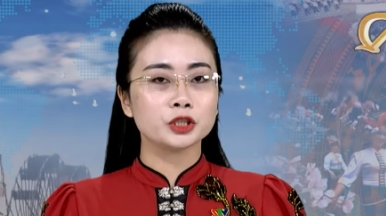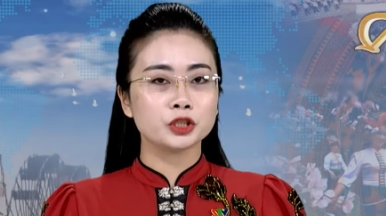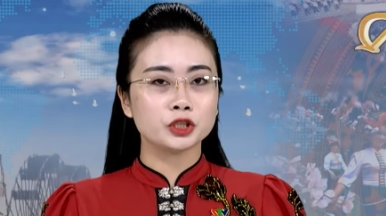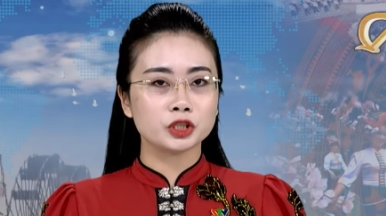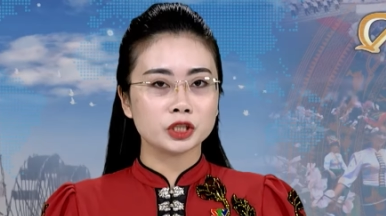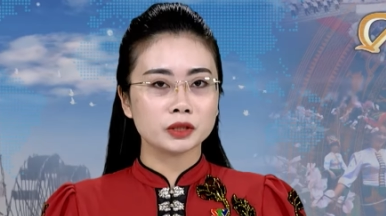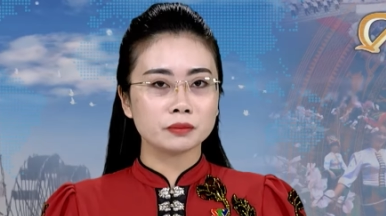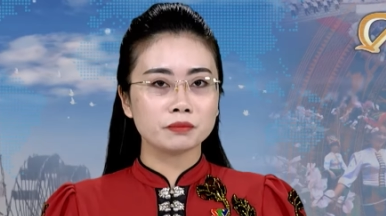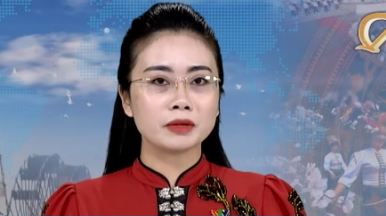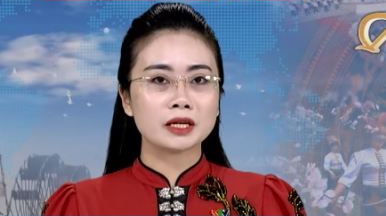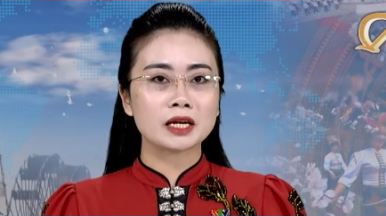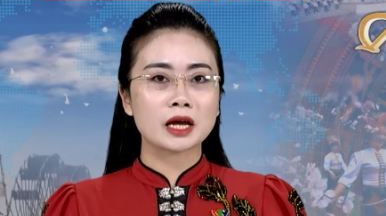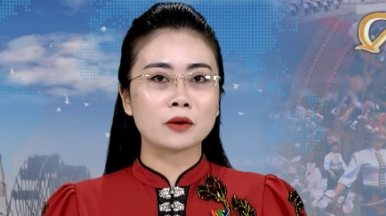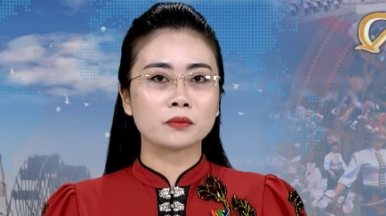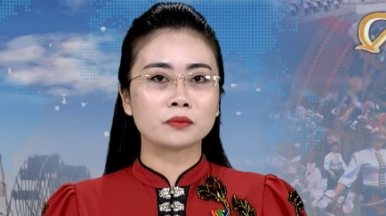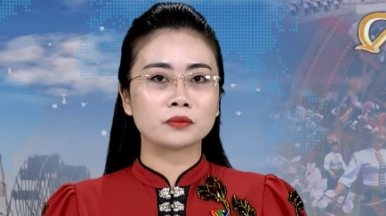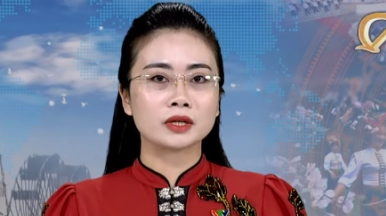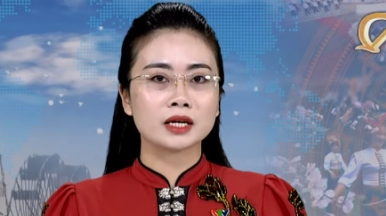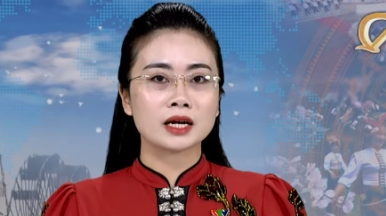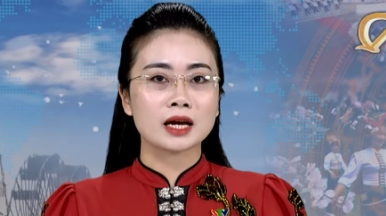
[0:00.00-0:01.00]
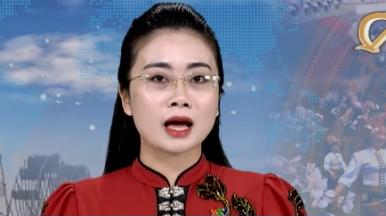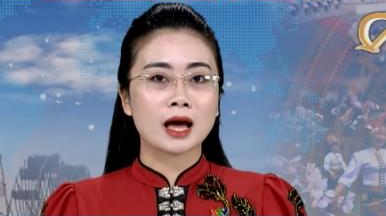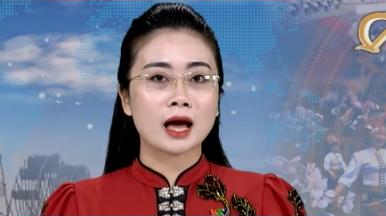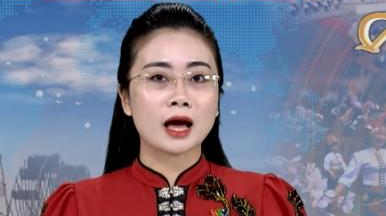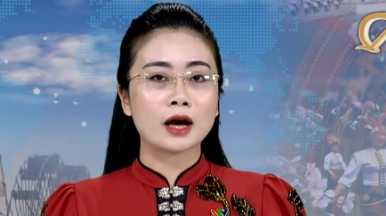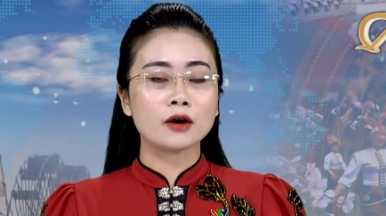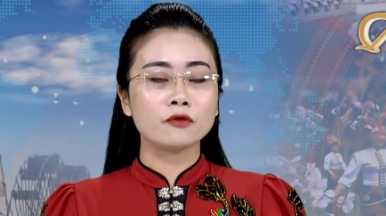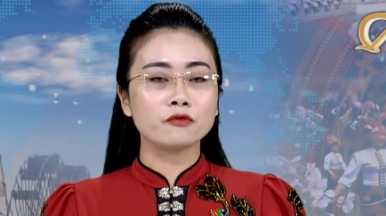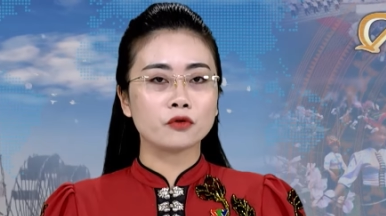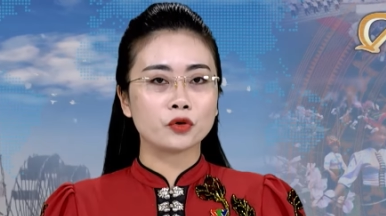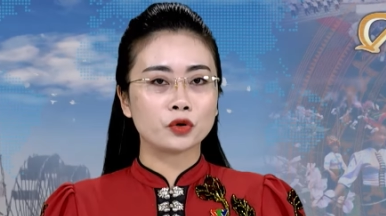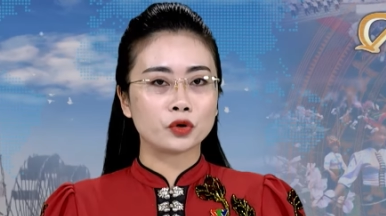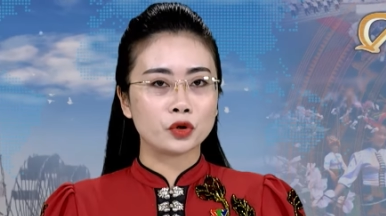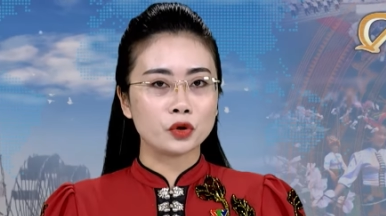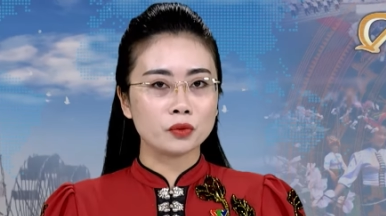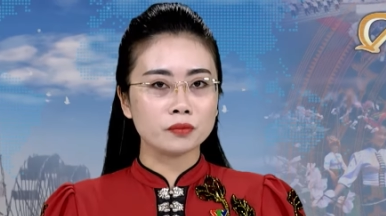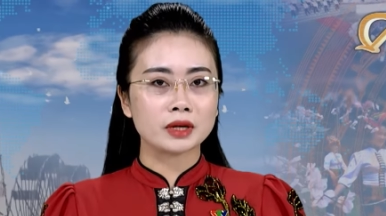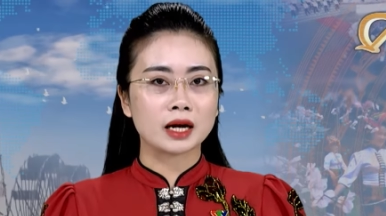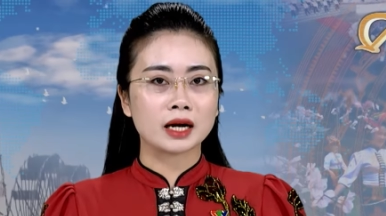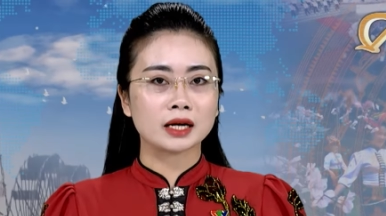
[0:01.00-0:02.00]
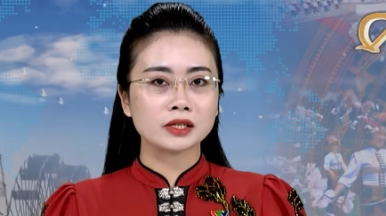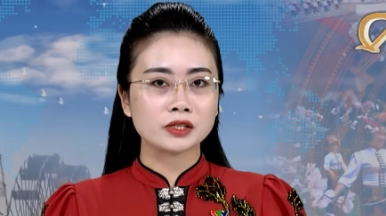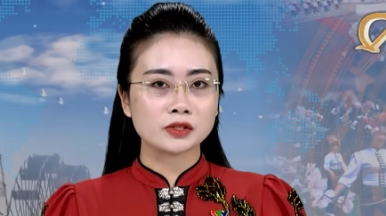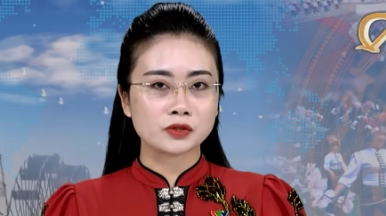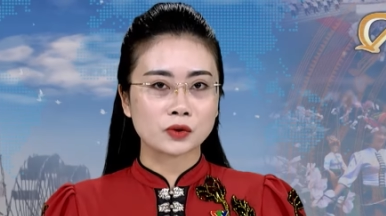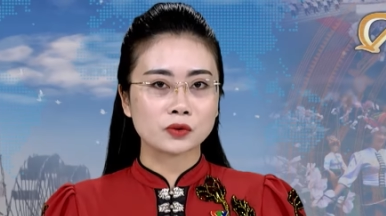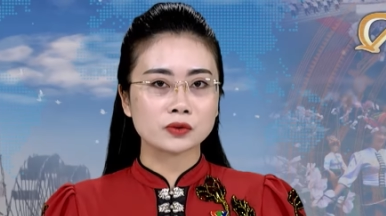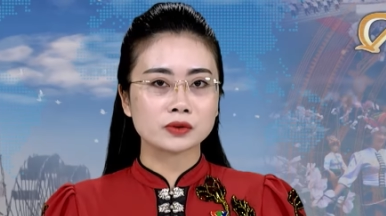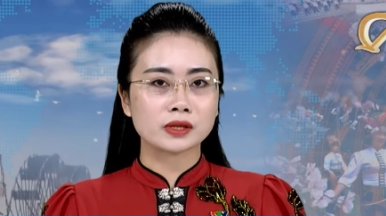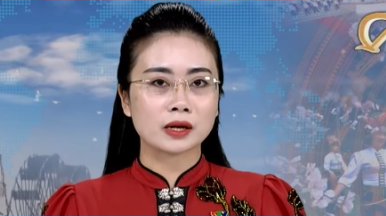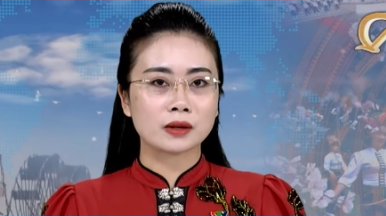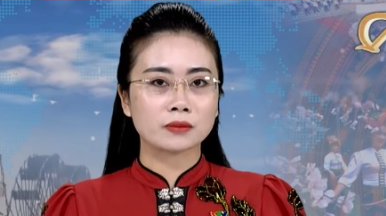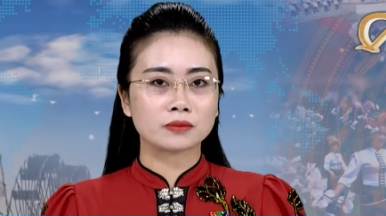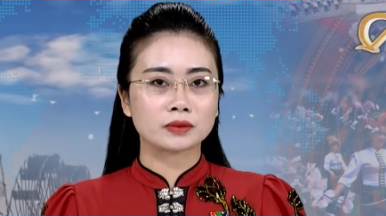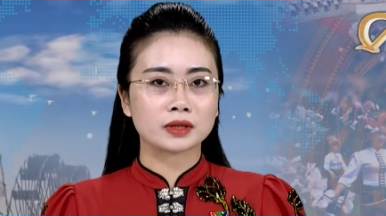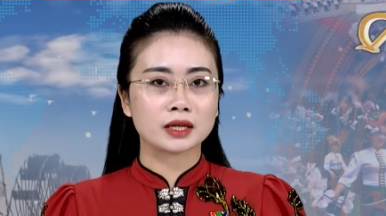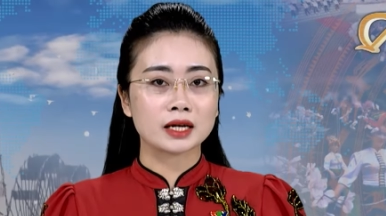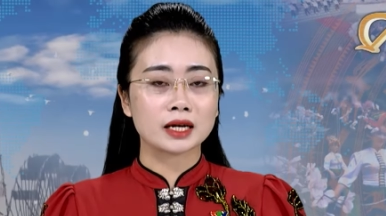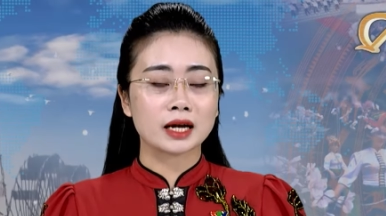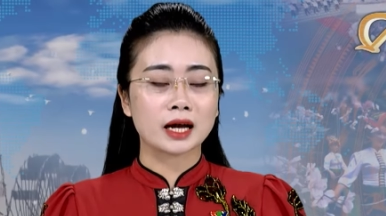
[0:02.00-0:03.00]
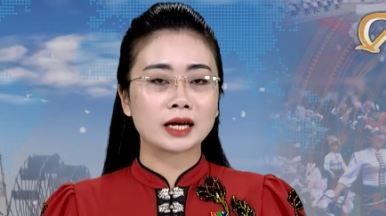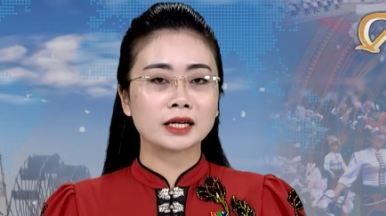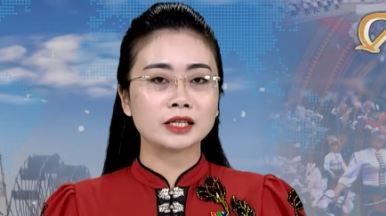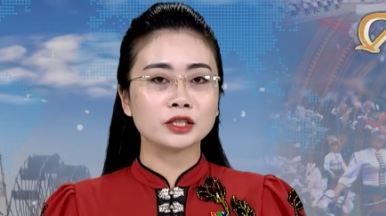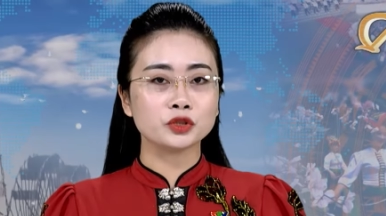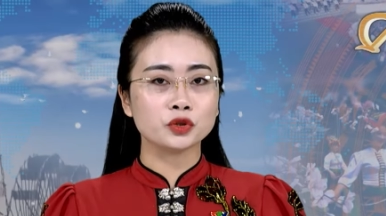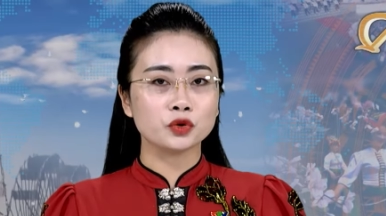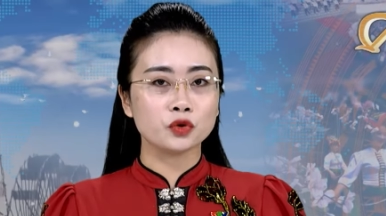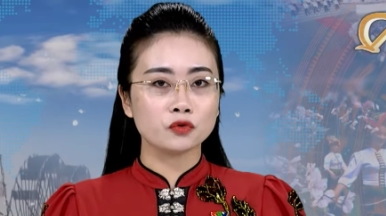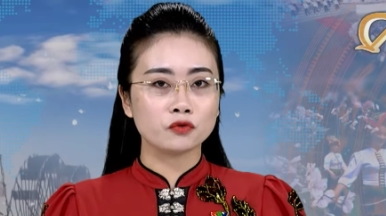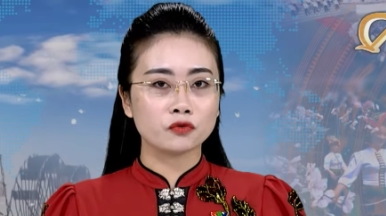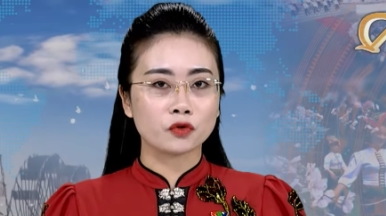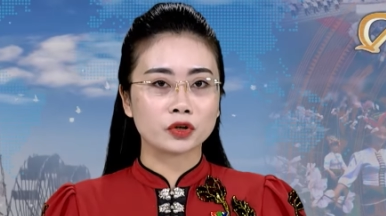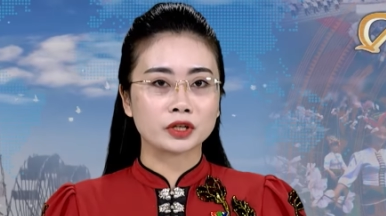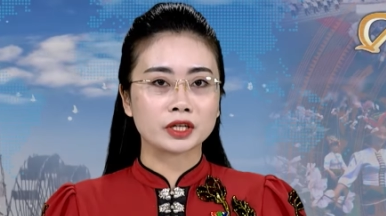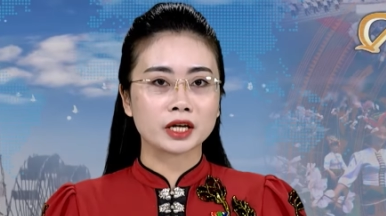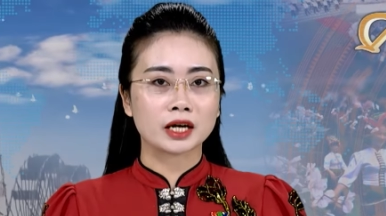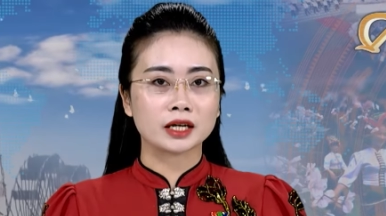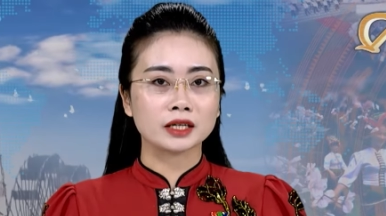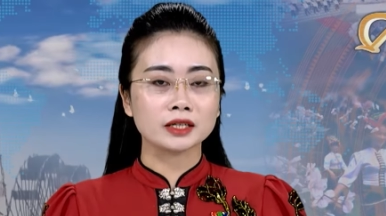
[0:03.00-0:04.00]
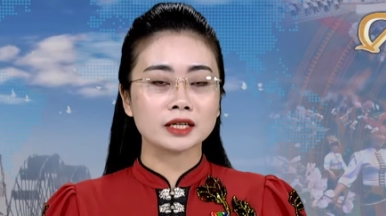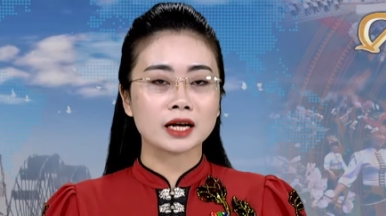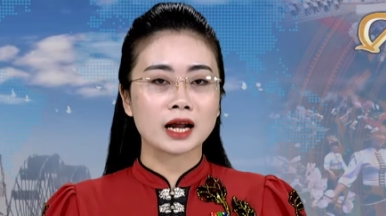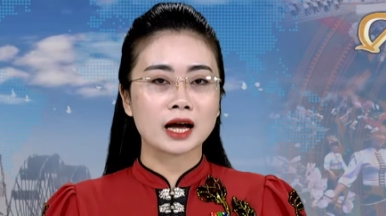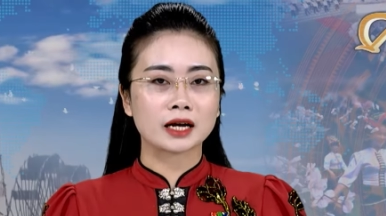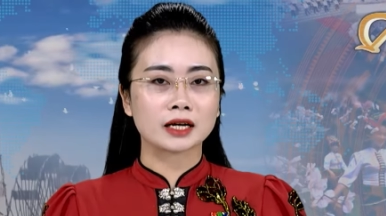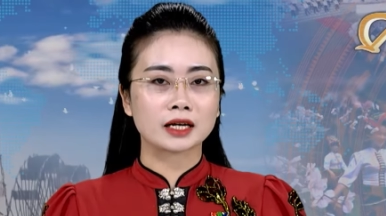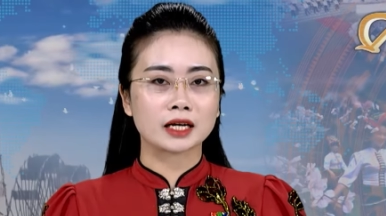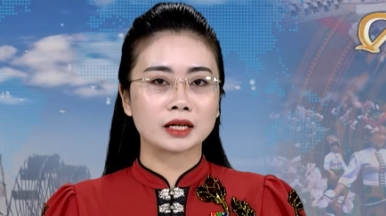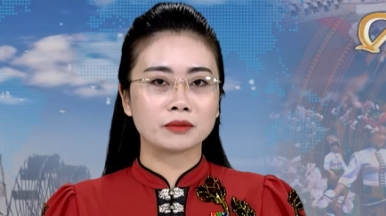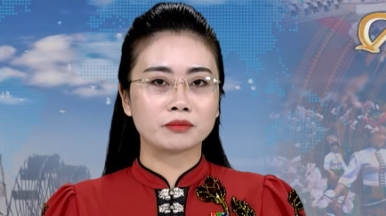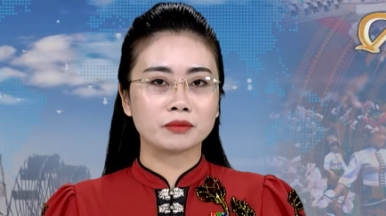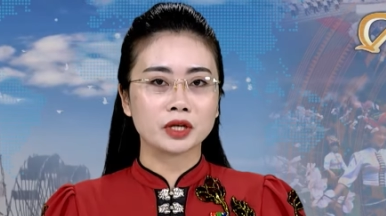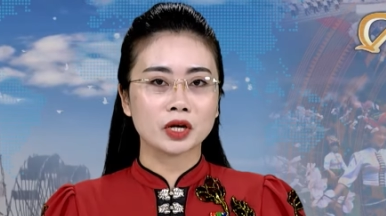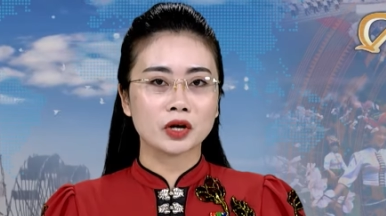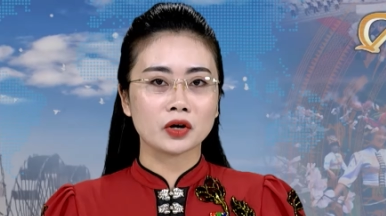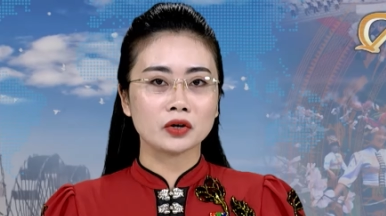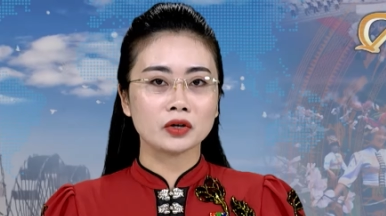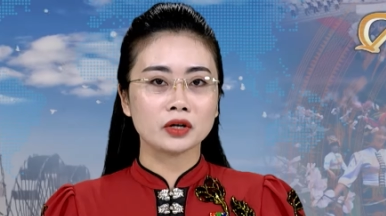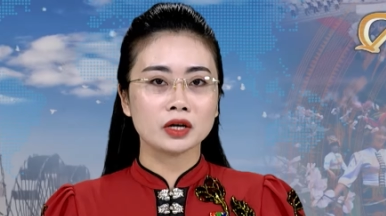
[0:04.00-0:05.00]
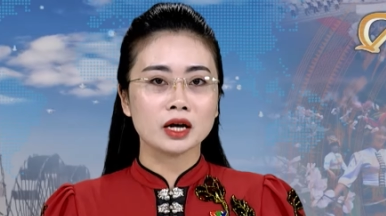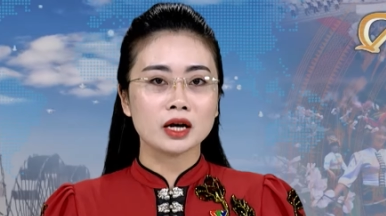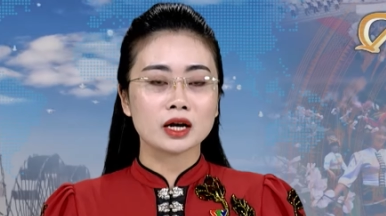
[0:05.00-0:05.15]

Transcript: Chiêng pì nòng, há phồn lông nhớ số sòng, cánh chu phồn nhớ đàng hiền mió,